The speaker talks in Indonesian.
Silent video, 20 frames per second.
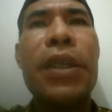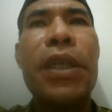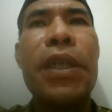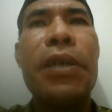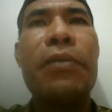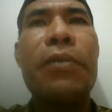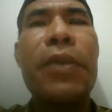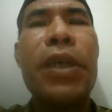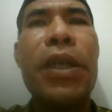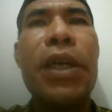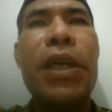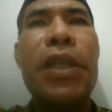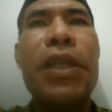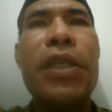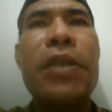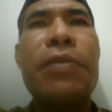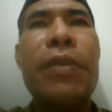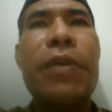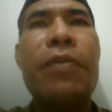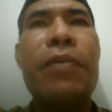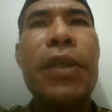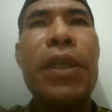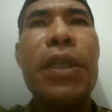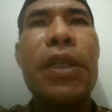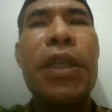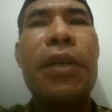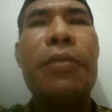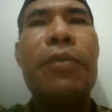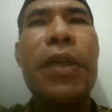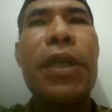dan mekanisme
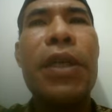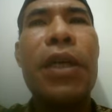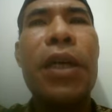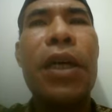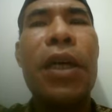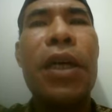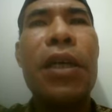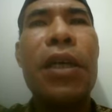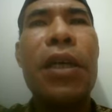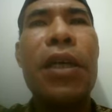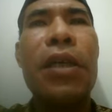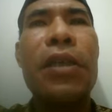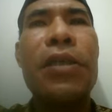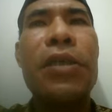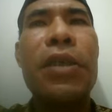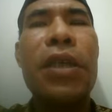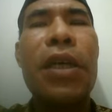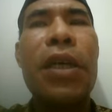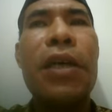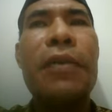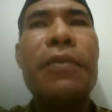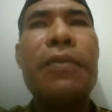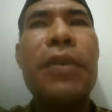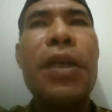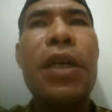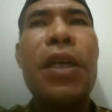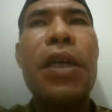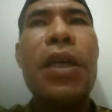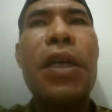penetapan harga saham